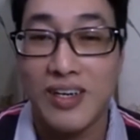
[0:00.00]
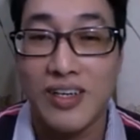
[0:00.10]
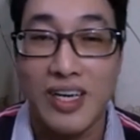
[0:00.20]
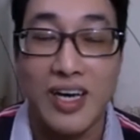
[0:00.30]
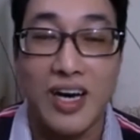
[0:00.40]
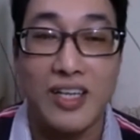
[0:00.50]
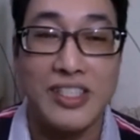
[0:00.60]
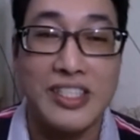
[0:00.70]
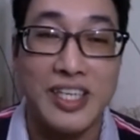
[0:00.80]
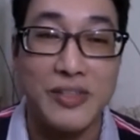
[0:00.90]
OK 啊，
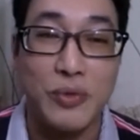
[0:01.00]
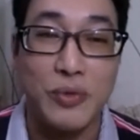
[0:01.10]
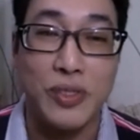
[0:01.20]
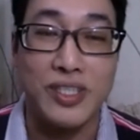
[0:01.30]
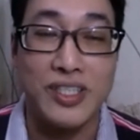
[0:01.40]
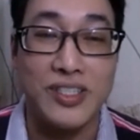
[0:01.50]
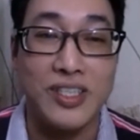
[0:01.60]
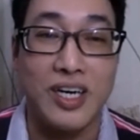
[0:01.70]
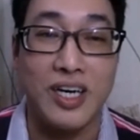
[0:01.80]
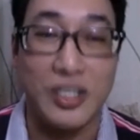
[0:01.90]
今天我真的是
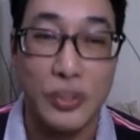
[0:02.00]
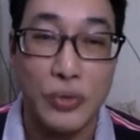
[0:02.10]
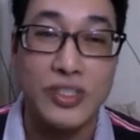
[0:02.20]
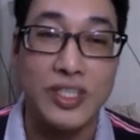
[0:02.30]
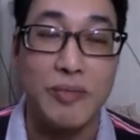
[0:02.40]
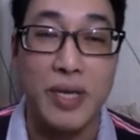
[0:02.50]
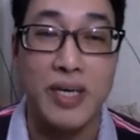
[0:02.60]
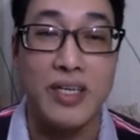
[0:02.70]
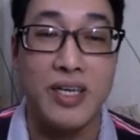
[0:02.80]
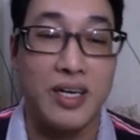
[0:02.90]
呃很荣幸
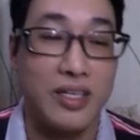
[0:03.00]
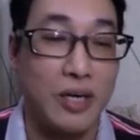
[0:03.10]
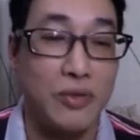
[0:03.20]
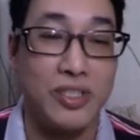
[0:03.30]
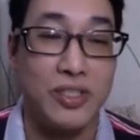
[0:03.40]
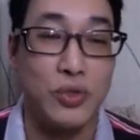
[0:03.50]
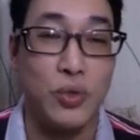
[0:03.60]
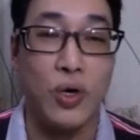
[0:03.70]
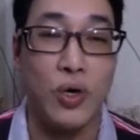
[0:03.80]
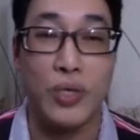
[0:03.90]
被呃邀请
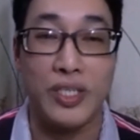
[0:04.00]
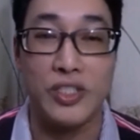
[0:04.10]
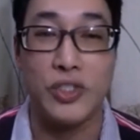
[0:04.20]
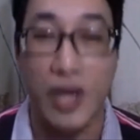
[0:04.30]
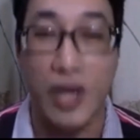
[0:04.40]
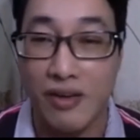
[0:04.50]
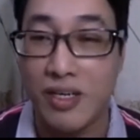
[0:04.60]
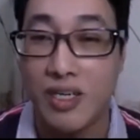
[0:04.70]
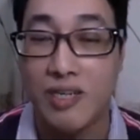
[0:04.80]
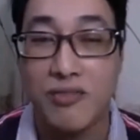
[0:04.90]
作为学
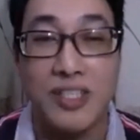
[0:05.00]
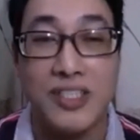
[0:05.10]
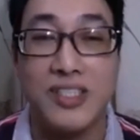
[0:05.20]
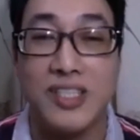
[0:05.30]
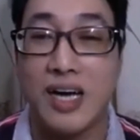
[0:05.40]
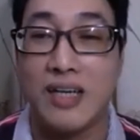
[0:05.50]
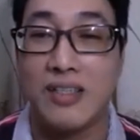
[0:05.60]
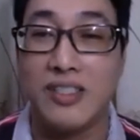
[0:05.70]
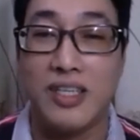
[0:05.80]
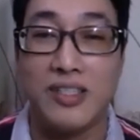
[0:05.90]
了分享一
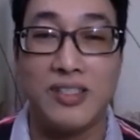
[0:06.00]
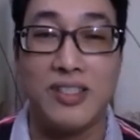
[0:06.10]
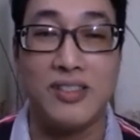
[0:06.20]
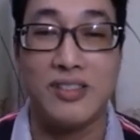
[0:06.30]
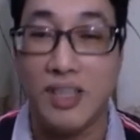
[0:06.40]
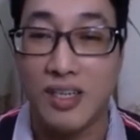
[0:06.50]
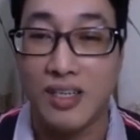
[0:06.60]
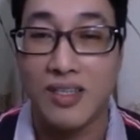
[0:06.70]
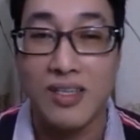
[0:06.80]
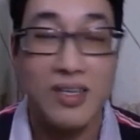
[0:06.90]
些心
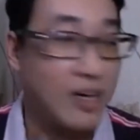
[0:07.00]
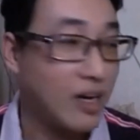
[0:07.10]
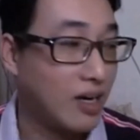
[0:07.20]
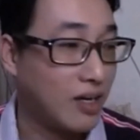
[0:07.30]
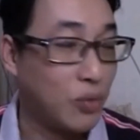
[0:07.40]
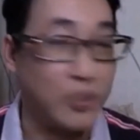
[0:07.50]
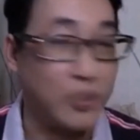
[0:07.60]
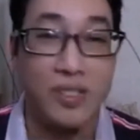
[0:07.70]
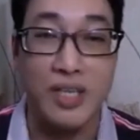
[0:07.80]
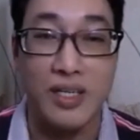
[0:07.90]
得，啊我
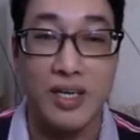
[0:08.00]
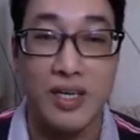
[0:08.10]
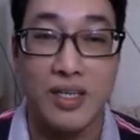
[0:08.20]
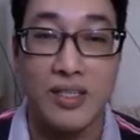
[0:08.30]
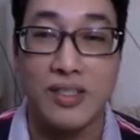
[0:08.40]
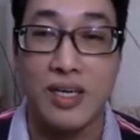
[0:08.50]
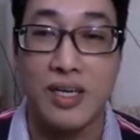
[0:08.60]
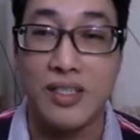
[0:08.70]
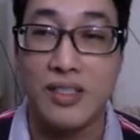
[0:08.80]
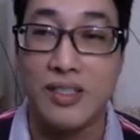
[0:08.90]
怎样啊
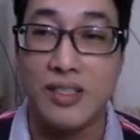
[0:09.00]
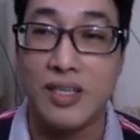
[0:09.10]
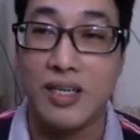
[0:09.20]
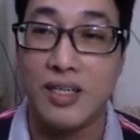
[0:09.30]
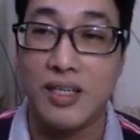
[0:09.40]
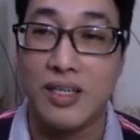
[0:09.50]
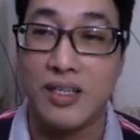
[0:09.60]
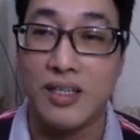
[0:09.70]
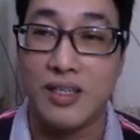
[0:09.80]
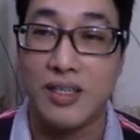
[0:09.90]
在
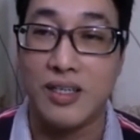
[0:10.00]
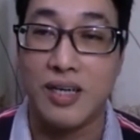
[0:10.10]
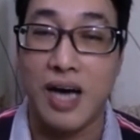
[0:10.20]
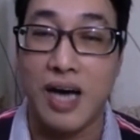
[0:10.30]
呃爱